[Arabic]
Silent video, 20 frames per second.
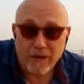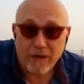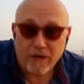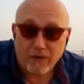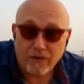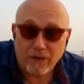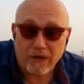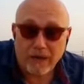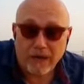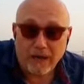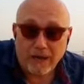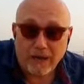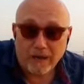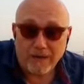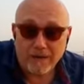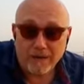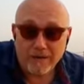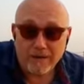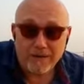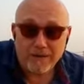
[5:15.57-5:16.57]

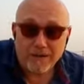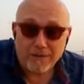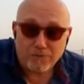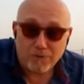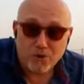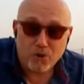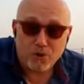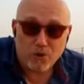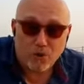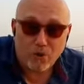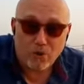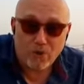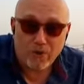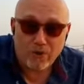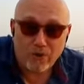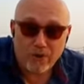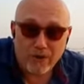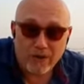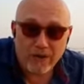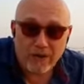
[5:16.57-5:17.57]
ولا تشعر
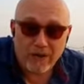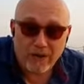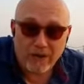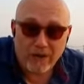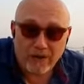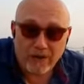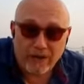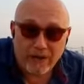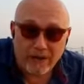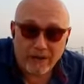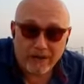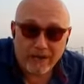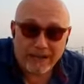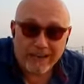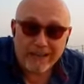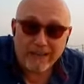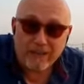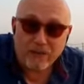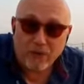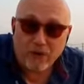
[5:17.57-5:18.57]
انك
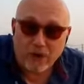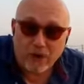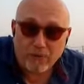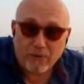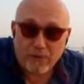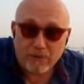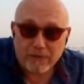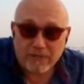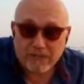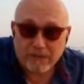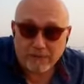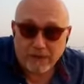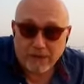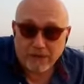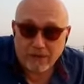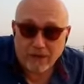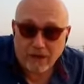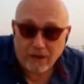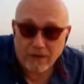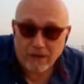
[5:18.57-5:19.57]
انت قوي والزمن
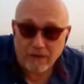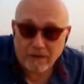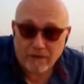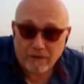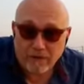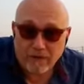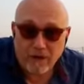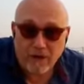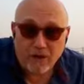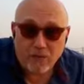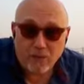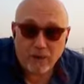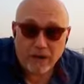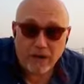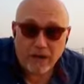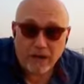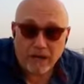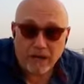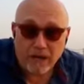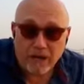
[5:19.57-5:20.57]
ضعيف
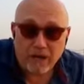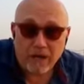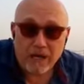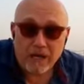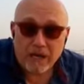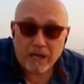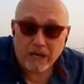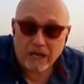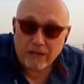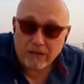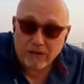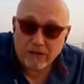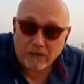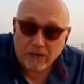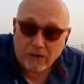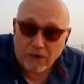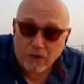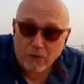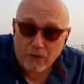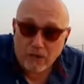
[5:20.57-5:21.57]
ولا انت
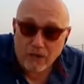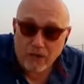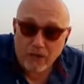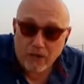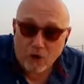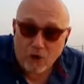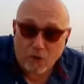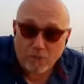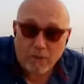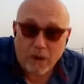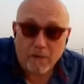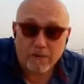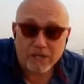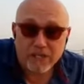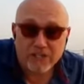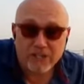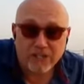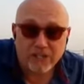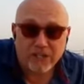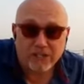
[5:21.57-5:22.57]
قوي ومهما
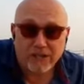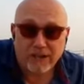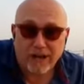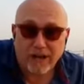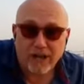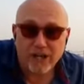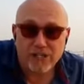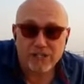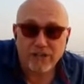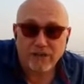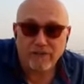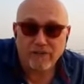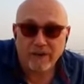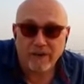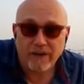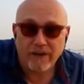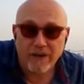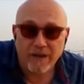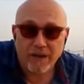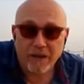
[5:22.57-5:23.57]
اشتدت
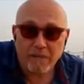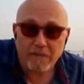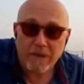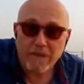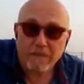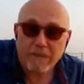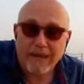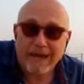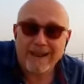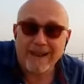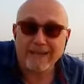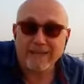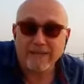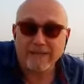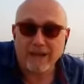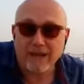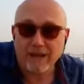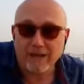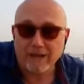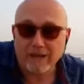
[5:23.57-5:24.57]
العاصفه بامكانك
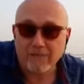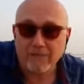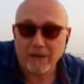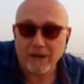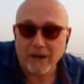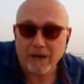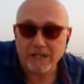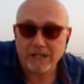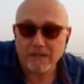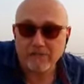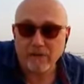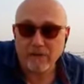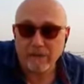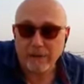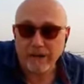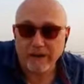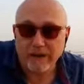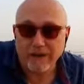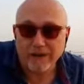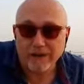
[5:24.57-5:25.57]
تتحكم بالعاصفه
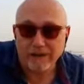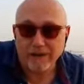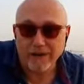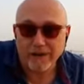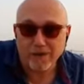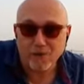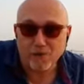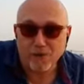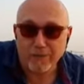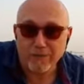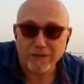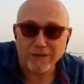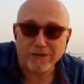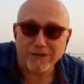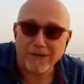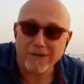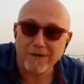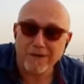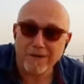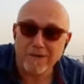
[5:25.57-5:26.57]
بارادتك
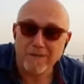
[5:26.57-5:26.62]
وخبرتك